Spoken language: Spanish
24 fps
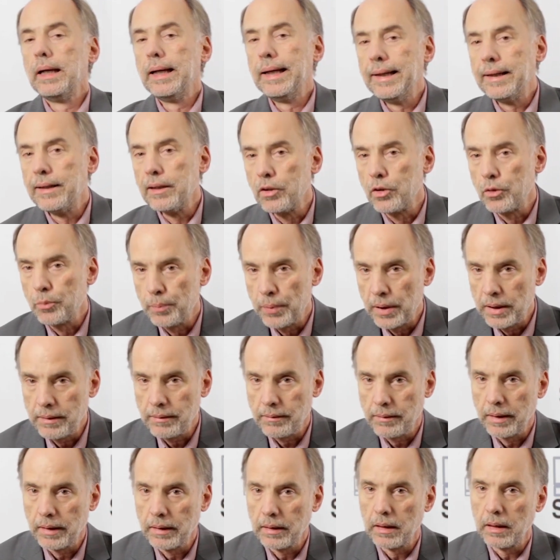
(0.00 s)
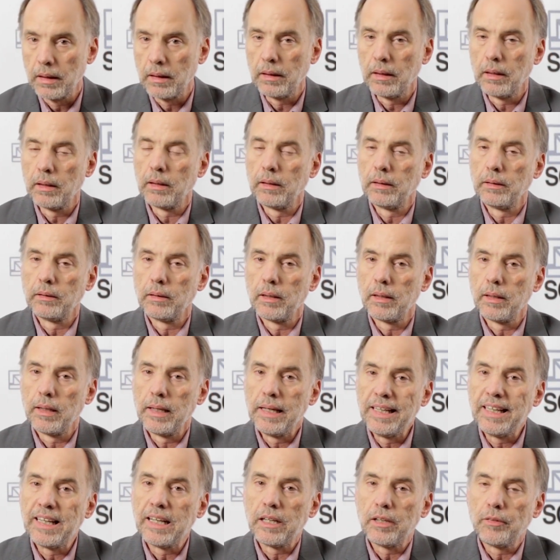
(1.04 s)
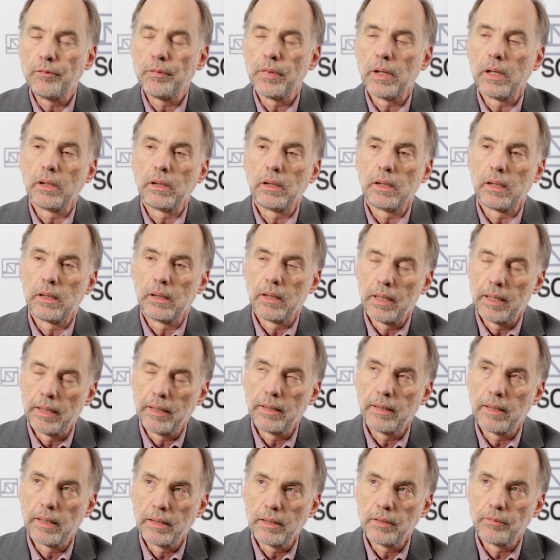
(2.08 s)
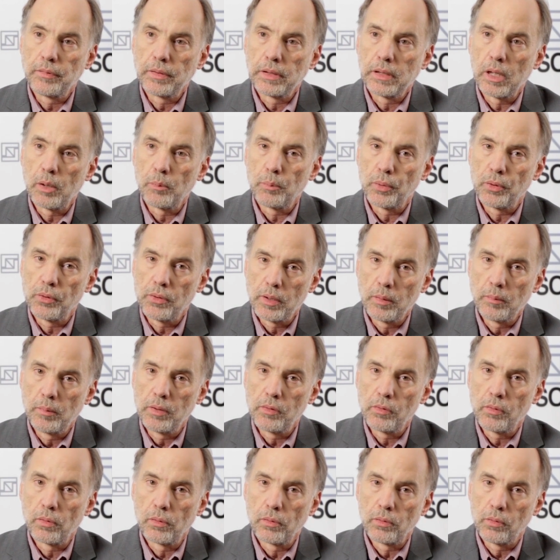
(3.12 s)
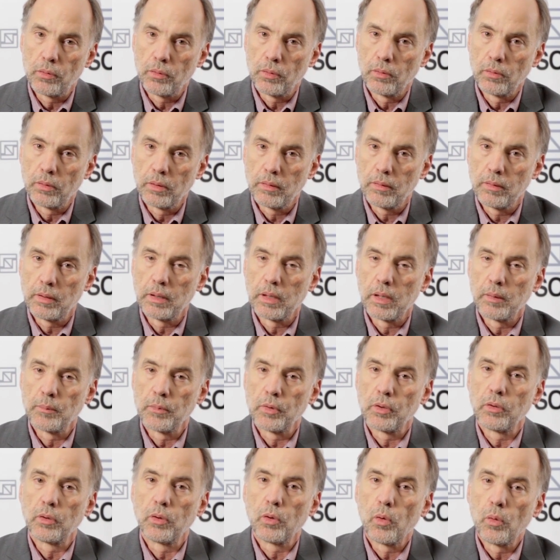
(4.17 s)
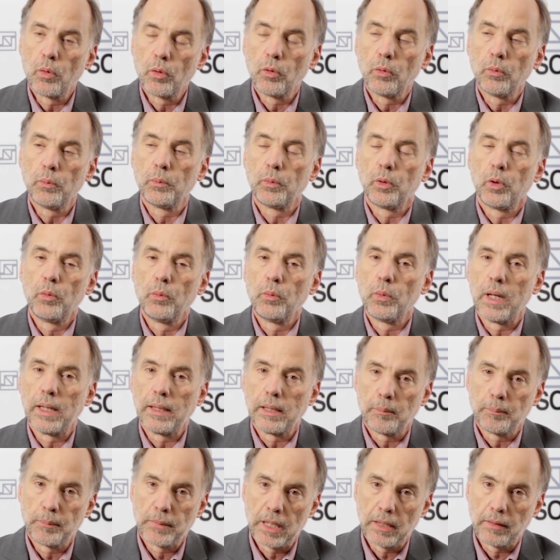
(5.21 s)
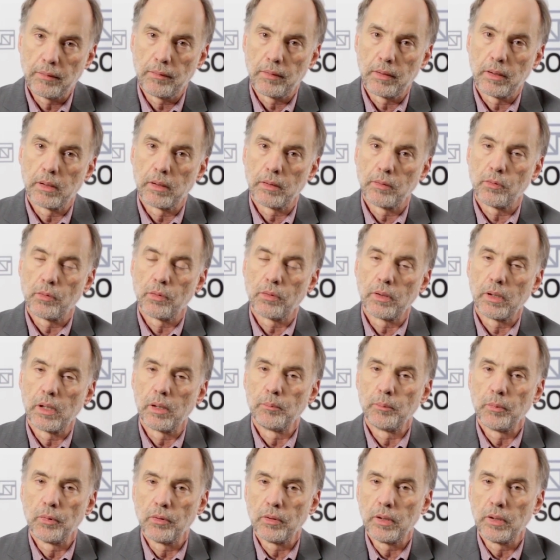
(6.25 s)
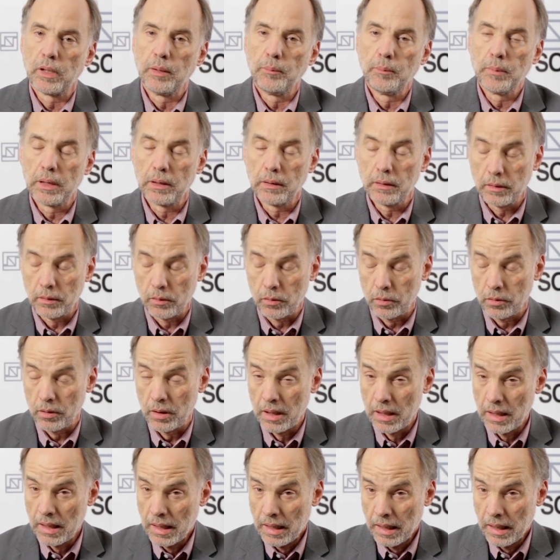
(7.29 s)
y después llegar a identificar, identificar posibles soluciones, digamos, de cómo, adaptarse a estos cambios climáticos.